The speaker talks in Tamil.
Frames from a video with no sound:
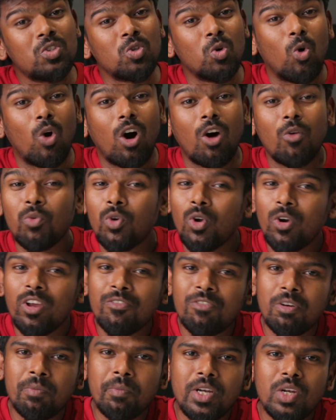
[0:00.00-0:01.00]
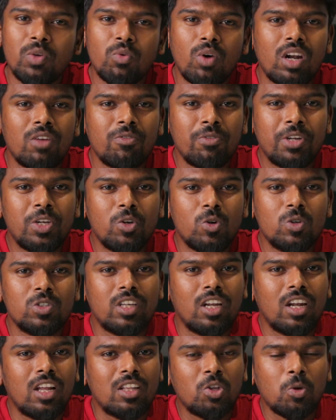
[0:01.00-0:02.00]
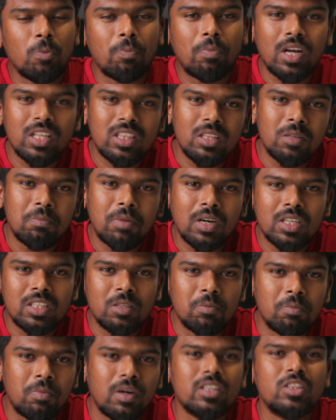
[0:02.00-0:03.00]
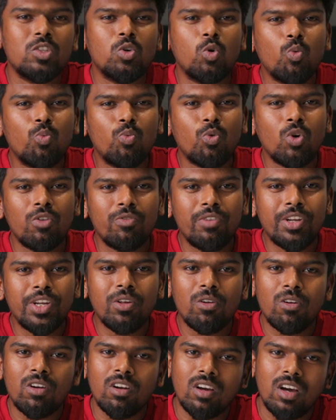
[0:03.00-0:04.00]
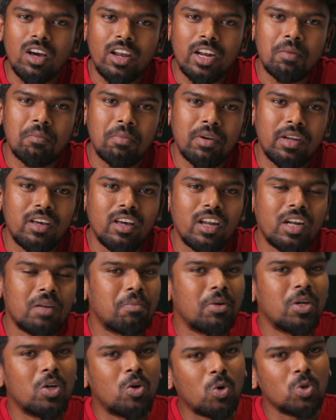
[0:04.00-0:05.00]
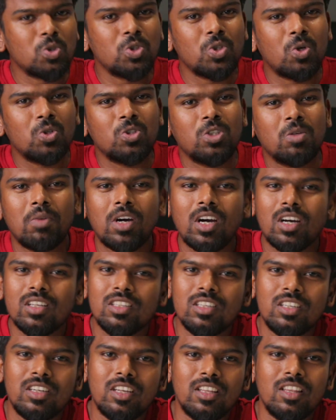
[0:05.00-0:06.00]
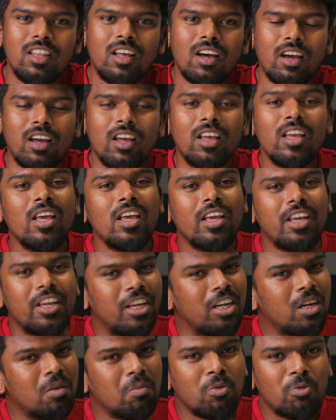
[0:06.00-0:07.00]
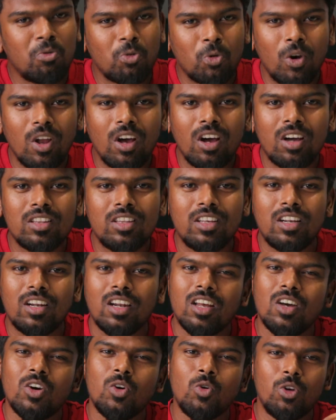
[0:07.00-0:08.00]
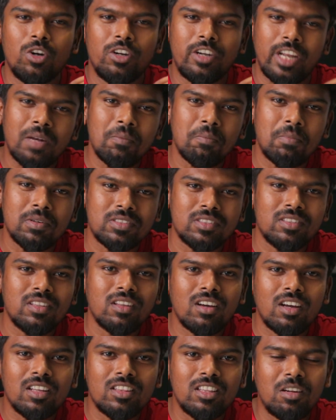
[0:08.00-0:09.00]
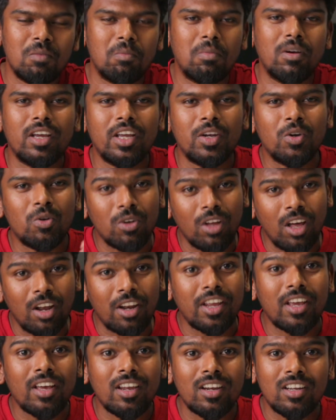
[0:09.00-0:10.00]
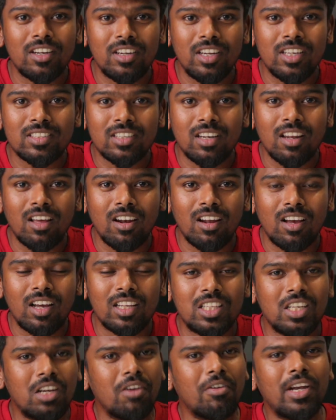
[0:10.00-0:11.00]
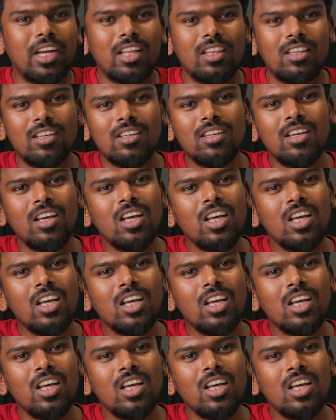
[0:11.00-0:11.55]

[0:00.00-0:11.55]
ஸோ அவ்வளோ இன்ஃபர்மேட்டிவான வீடியோஸ் எல்லாத்தையும் பார்த்து பார்த்து பார்த்து ஒவ்வொரு வீடியோவிலும் நான் கரெக்ட் பண்ணி கரெக்ட் பண்ணி கொஞ்சம் கொஞ்சமாக கற்றுக்கிட்டது தாங்க இன்னமும் ஃபுல்லாக கற்றுக்கல ஒரு டென் பர்சன்ட் தான் கற்றுருப்பேன் இன்னும் நிறையா இருக்குது டிஎஸ்எல்ஆரில் கற்றுக்க வேண்டியது